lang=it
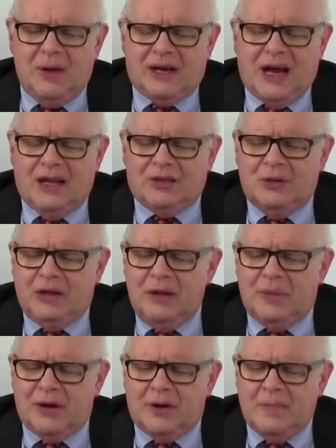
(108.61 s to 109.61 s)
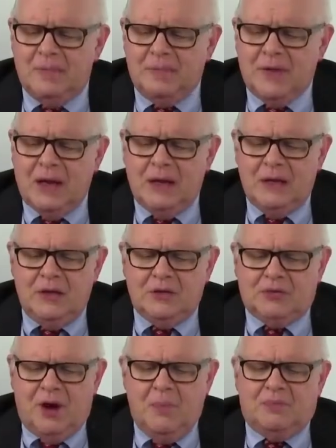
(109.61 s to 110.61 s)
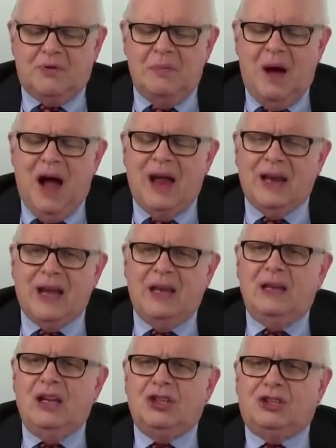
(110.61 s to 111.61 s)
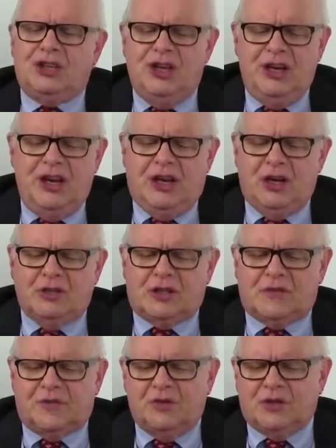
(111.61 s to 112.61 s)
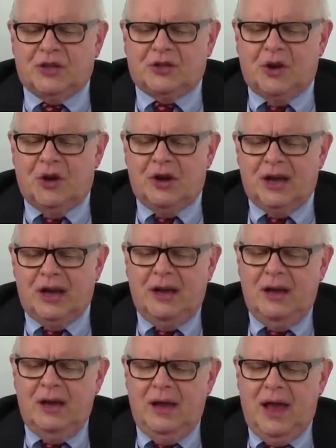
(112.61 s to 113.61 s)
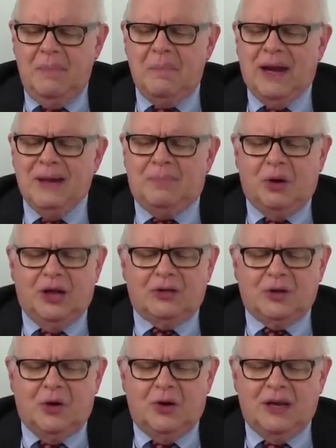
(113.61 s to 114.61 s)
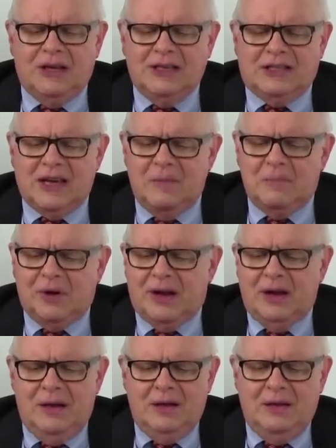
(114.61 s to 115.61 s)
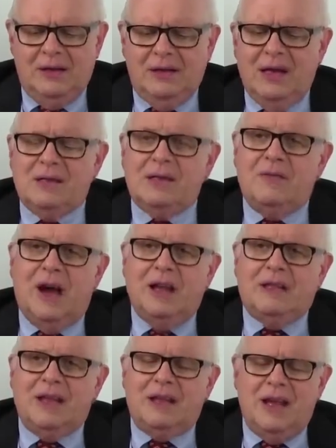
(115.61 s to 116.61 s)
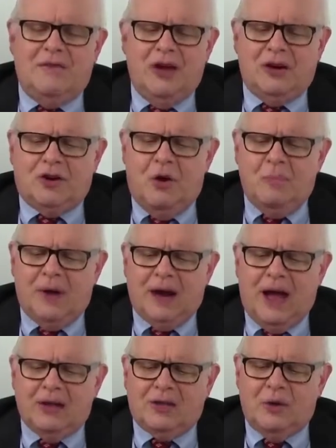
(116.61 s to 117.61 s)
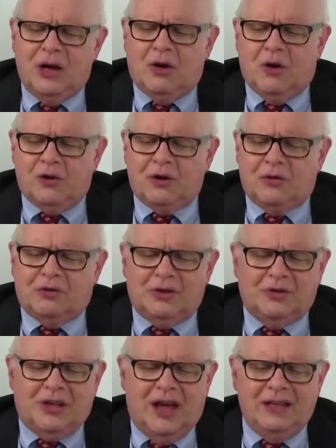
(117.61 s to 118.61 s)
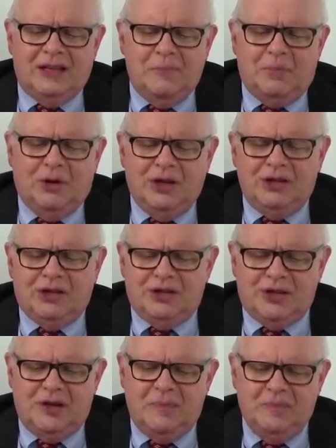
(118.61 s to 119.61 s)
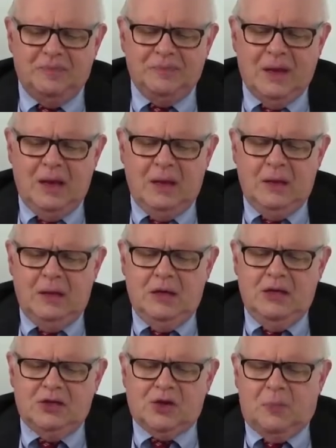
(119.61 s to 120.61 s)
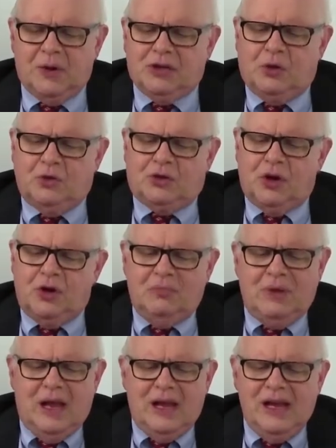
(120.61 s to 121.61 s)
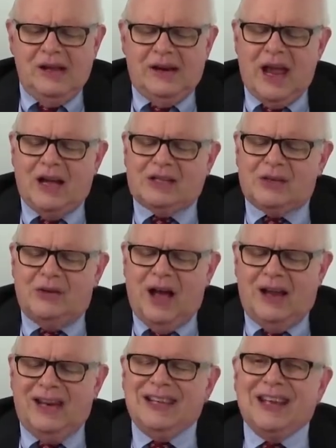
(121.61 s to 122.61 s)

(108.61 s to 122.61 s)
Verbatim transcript: mercato libero. Trump rimane il cinico sfruttatore e manipolatore di sempre, che si vanta di aver comparato e corrotto tanti politici. Soprattutto i reazionari